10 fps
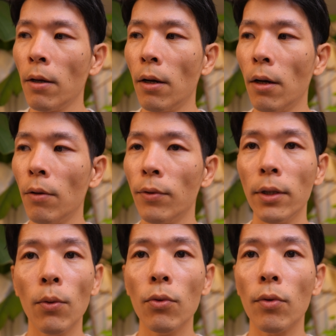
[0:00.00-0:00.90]
あ不安
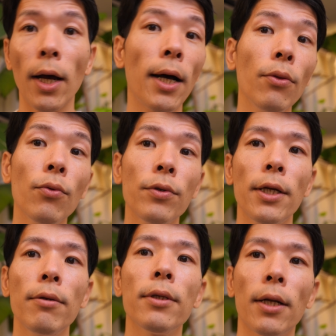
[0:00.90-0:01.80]
なことに反応し
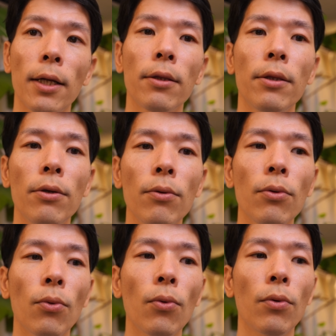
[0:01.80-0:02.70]
ているんだなっていうこ
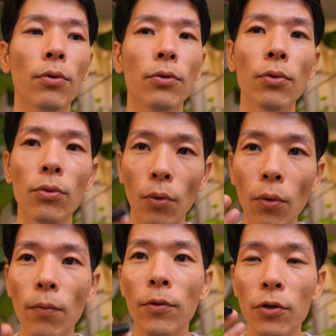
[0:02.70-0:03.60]
とを、ちょっと
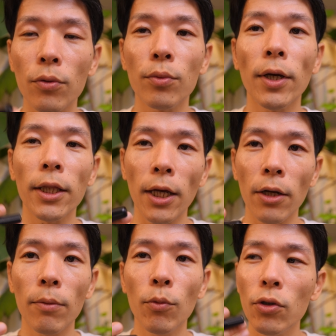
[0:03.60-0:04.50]
つぶやいてあげ
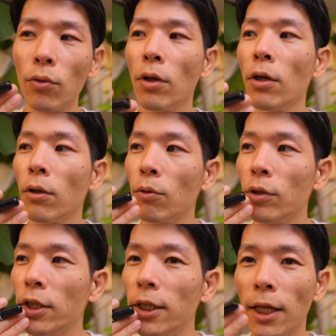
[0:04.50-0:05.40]
る。もちろん、
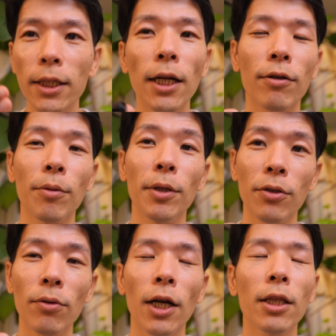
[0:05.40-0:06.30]
口に出さなくてもいいで
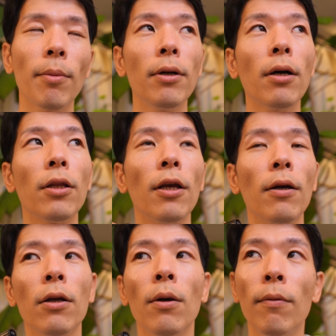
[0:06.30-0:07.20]
すよ。頭の中で、
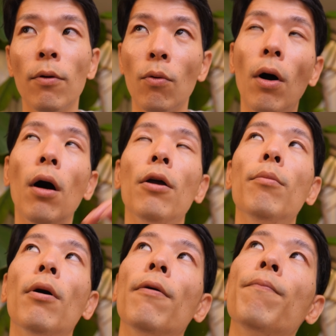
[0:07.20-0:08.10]
ああ、
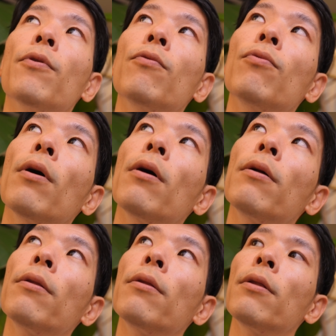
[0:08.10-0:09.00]
今、不
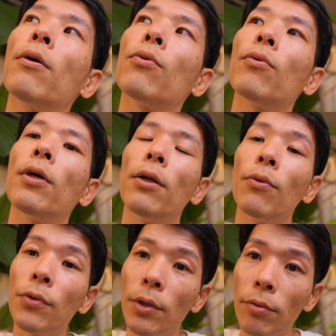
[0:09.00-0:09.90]
安なことに反
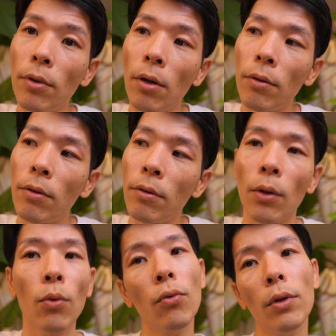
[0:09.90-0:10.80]
応してるんだな。な
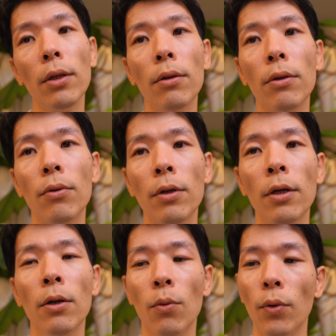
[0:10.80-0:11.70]
るほどね。
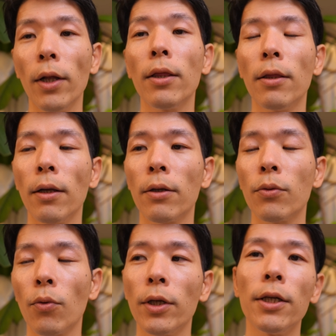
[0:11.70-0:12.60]
こうやって
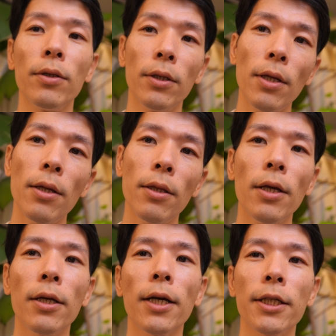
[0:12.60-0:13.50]
そこに気づいて、で、
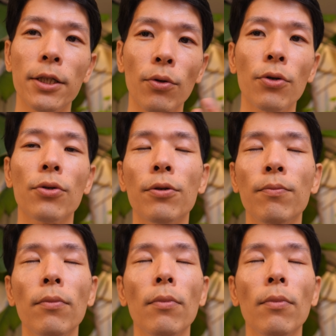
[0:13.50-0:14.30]
一回深呼吸す